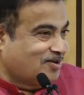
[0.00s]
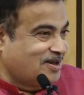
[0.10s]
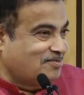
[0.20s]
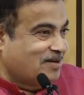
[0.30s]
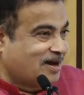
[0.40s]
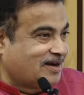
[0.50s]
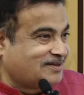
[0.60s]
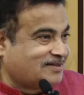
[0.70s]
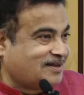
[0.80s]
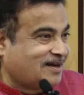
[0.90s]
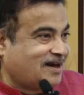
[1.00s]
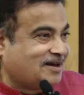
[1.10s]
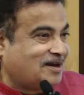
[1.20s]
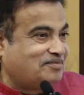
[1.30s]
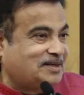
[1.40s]
और ये महाराष्ट्र
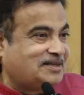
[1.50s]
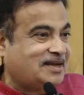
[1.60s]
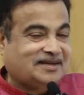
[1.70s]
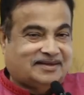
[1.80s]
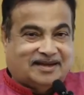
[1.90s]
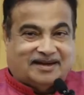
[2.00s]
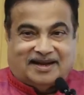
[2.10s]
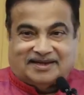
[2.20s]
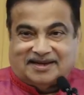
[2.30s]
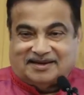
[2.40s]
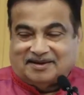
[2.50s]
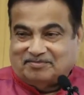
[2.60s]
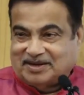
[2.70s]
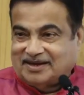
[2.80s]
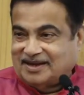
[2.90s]
सरकार का बिजली जनरेशन
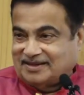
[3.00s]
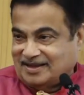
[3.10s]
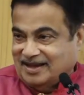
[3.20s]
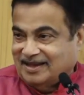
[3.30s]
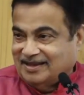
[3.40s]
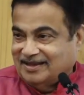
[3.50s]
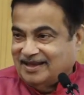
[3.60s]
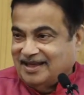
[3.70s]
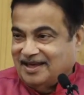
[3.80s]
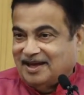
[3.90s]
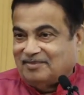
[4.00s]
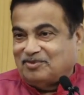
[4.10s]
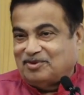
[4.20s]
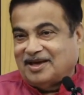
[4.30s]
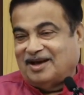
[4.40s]
कंपनी खरीदती है
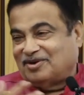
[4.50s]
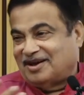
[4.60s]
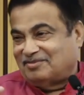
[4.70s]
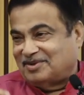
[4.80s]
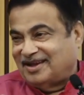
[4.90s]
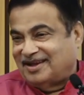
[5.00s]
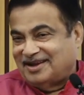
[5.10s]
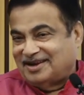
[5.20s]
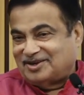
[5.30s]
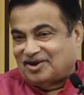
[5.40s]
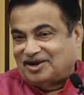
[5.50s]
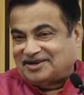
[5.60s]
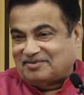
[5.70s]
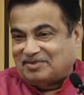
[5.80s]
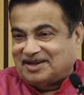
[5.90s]
अब क्या होगा हमने
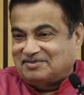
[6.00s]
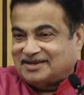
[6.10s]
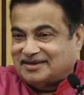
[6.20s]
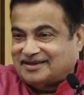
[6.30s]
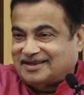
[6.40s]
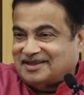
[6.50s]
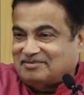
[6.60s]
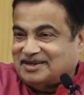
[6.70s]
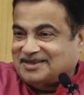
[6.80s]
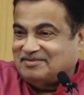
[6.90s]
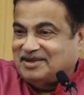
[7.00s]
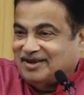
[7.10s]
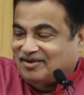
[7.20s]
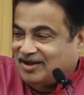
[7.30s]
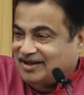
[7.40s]
टॉयलेट का पानी बेचकर कितना पैसा
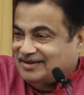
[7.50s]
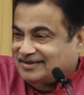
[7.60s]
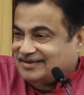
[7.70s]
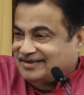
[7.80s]
मिलता होगा